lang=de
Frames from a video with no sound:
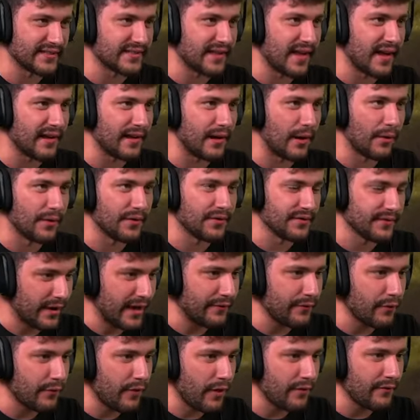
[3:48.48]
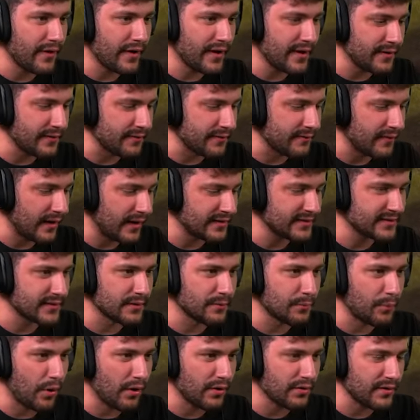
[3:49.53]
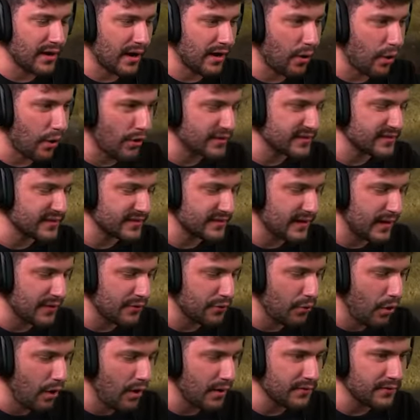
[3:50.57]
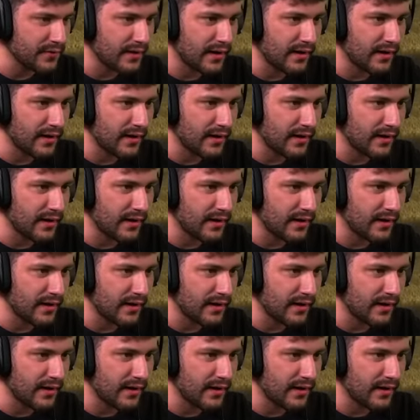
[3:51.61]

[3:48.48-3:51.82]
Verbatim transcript: sehr laut. Okay, wo wollen wir hin? Hast du Bock nach Osten, nach Norden,